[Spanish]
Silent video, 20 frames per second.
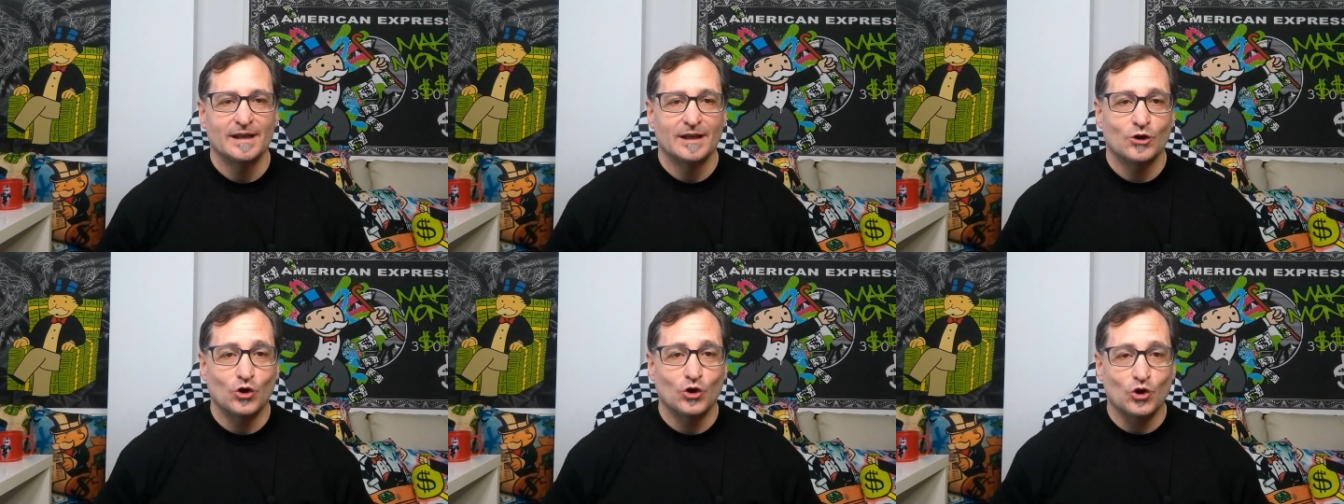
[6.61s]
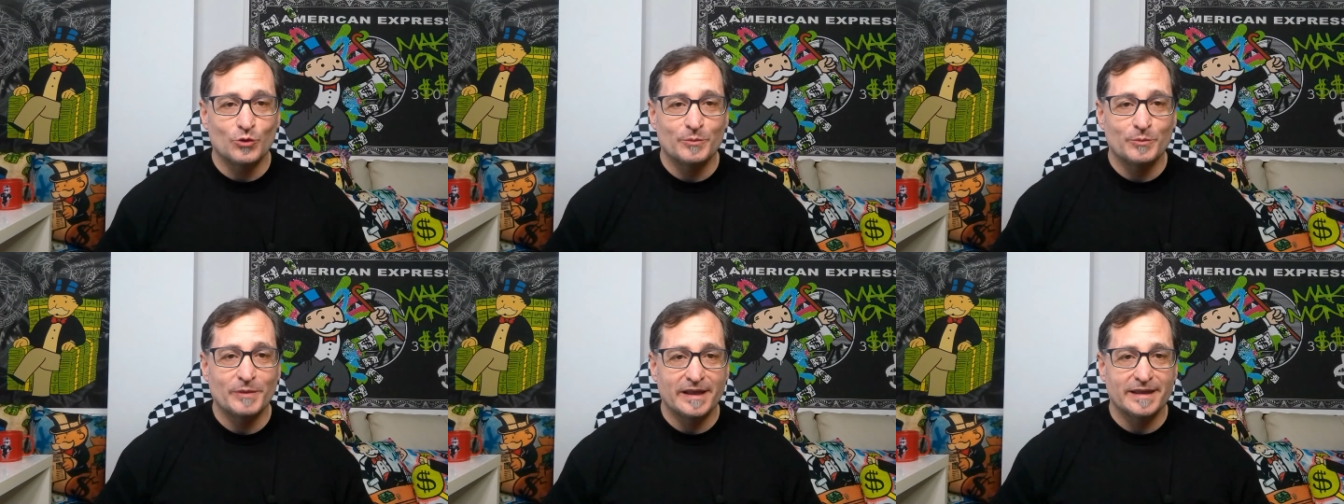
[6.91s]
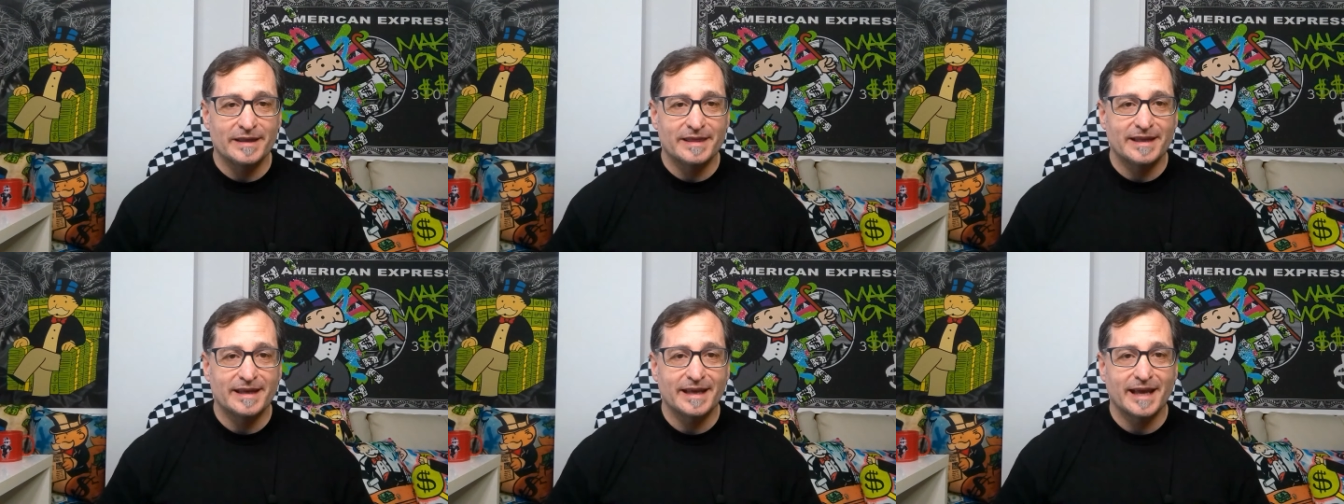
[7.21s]
Colombia
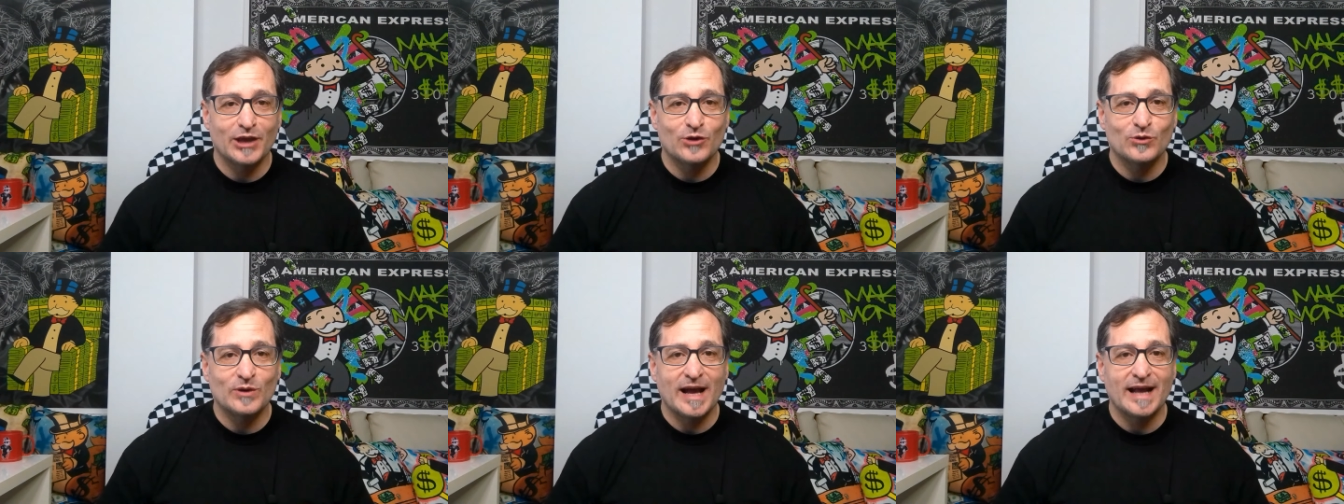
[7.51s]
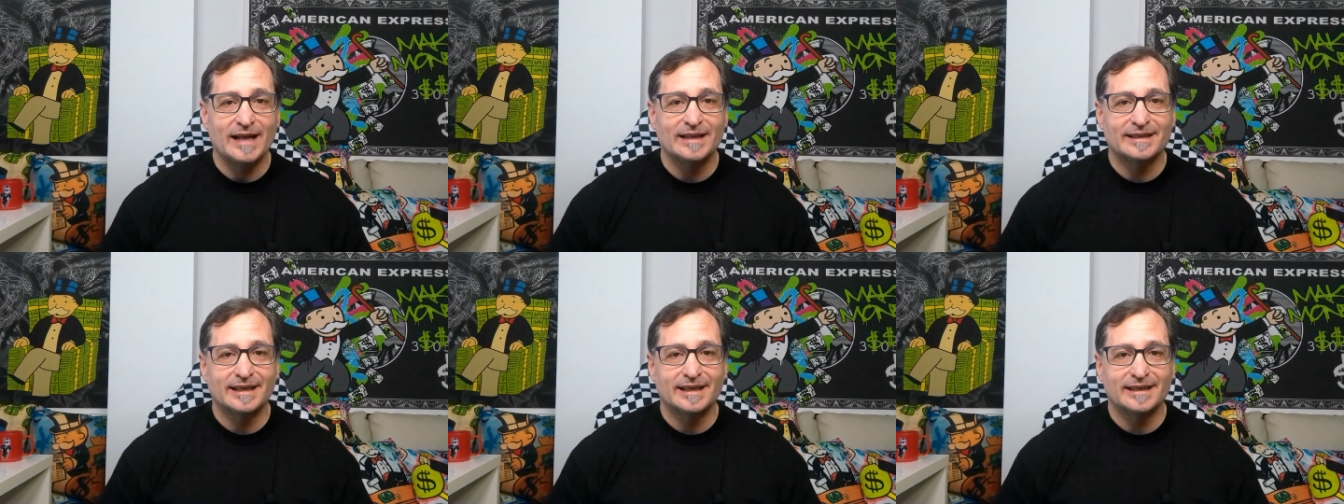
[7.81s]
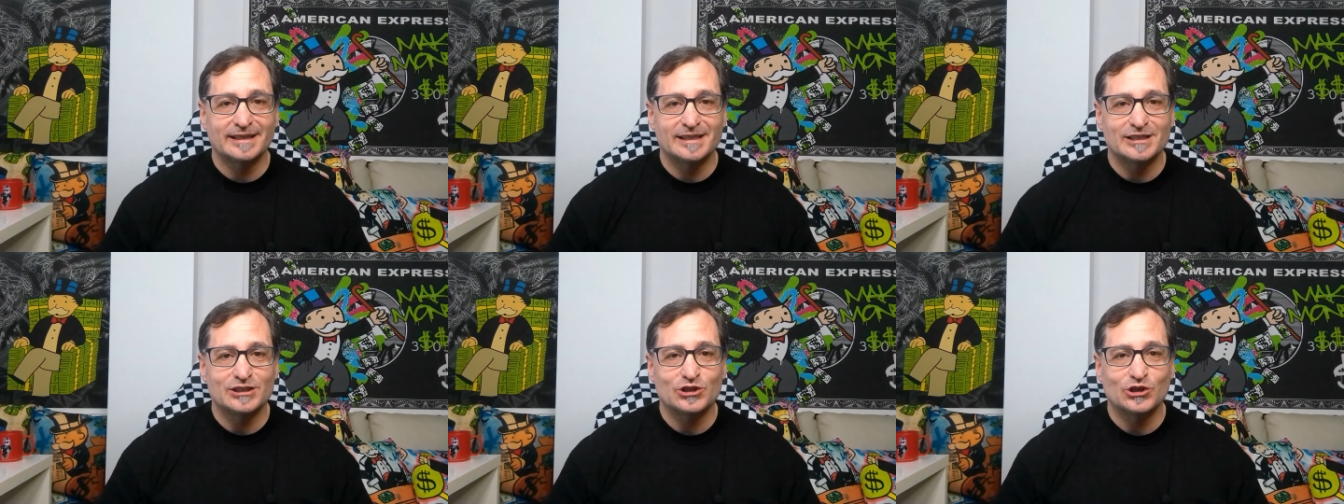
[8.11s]
dicen que hay una alta
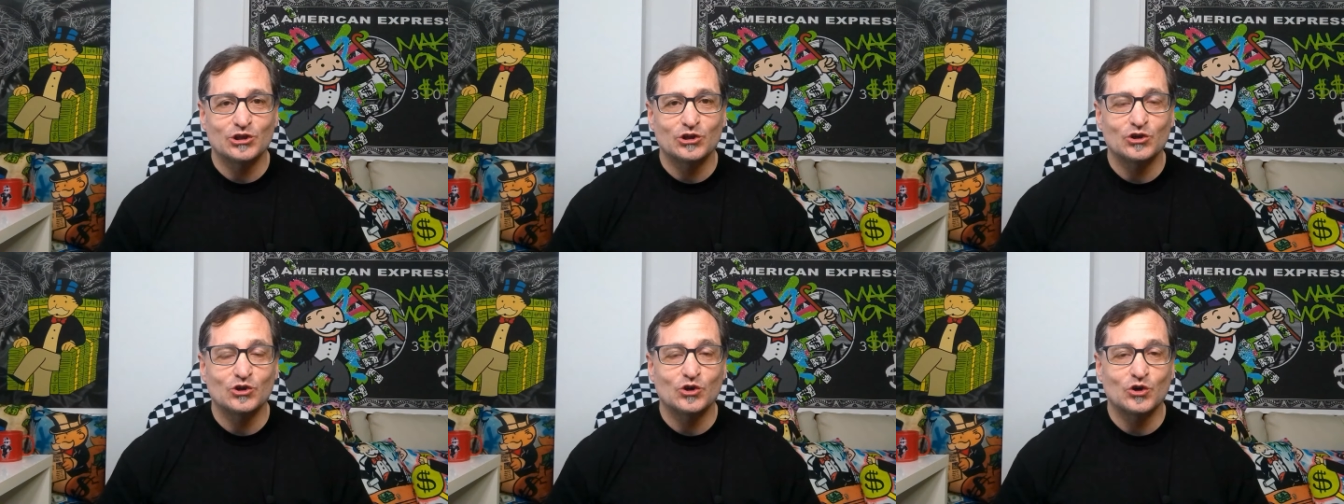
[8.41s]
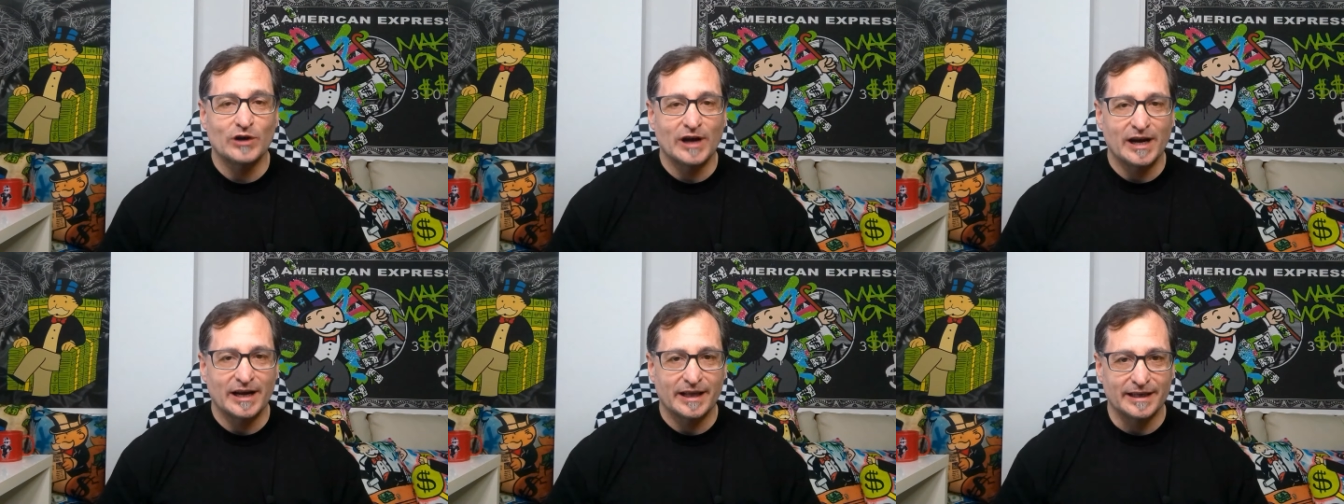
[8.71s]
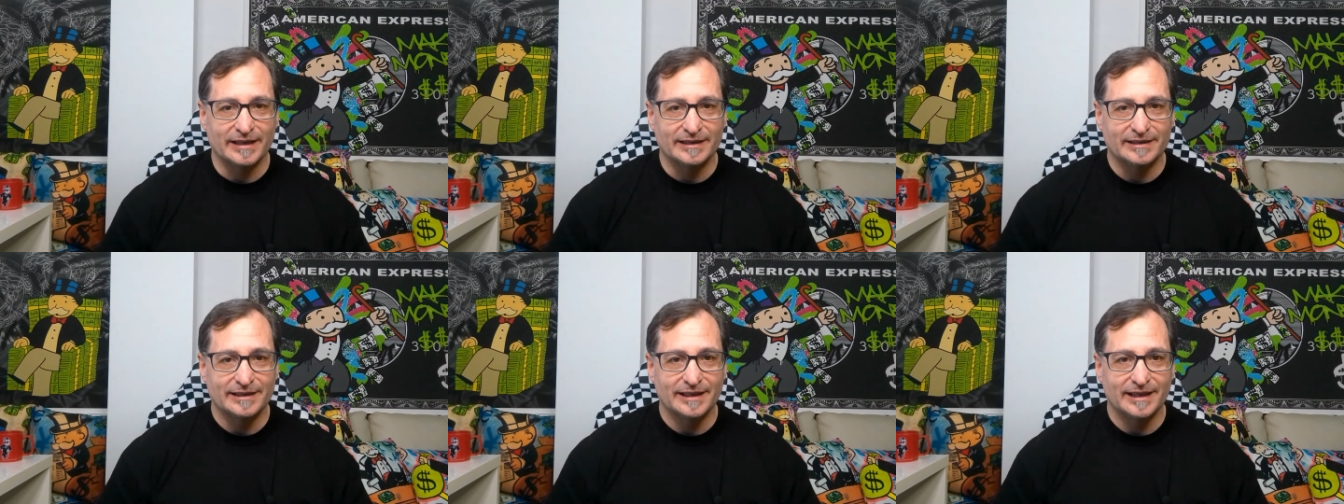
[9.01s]
tensión con
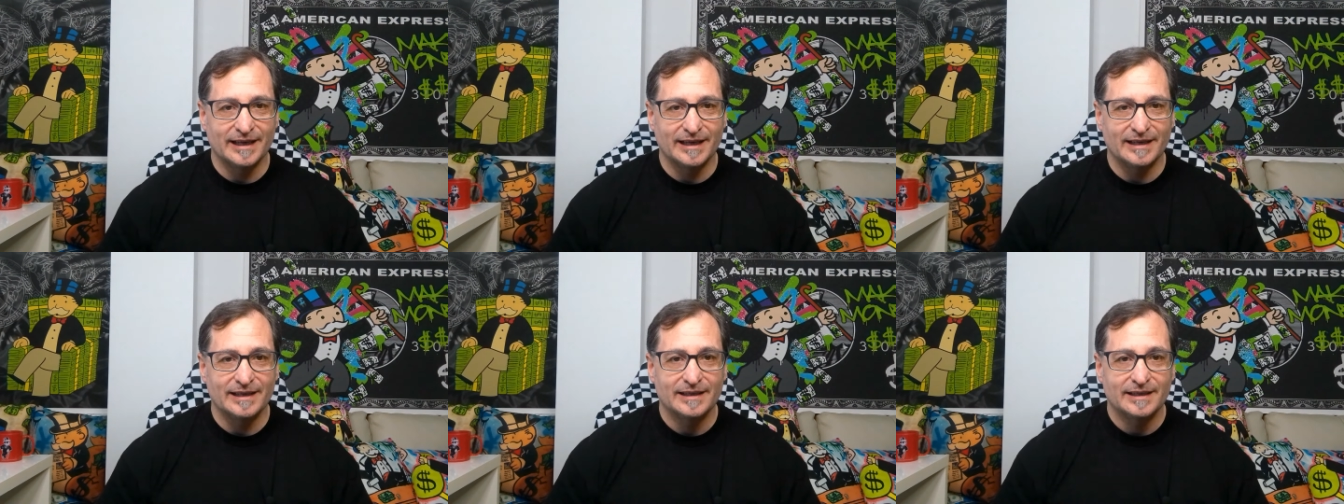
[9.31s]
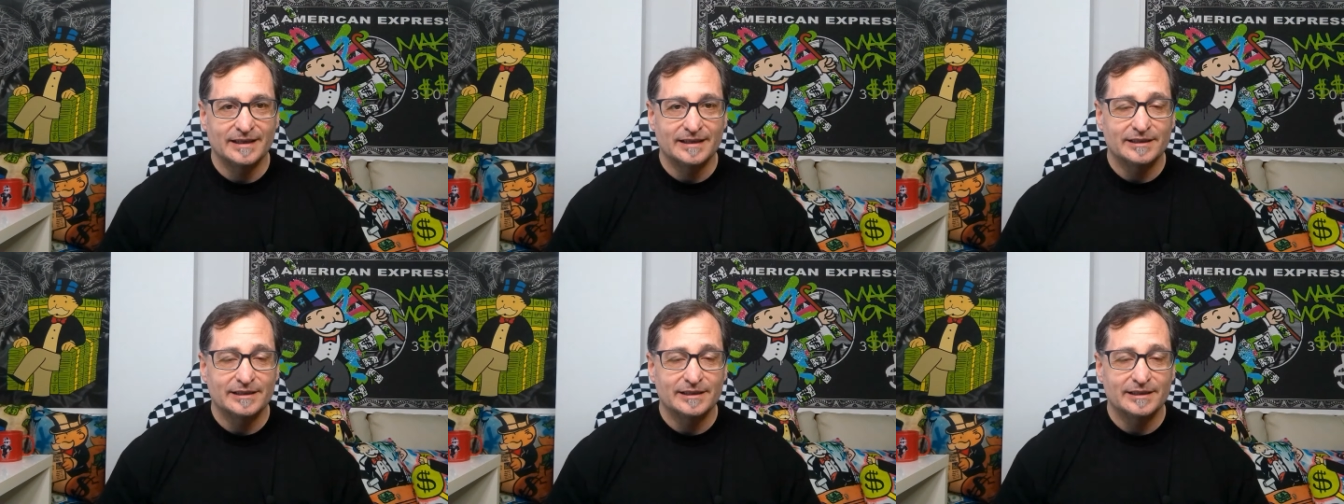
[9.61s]
Argentina.